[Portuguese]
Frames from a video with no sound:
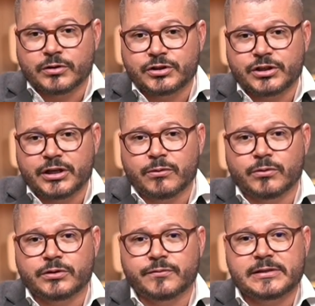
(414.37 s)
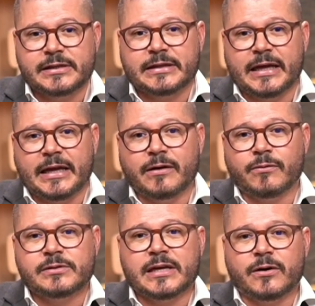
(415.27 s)
antigo, onde você tem
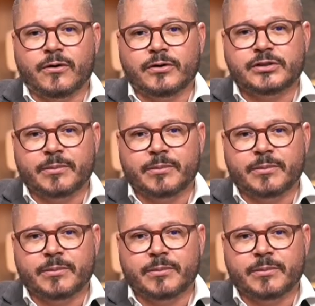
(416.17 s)
os heróis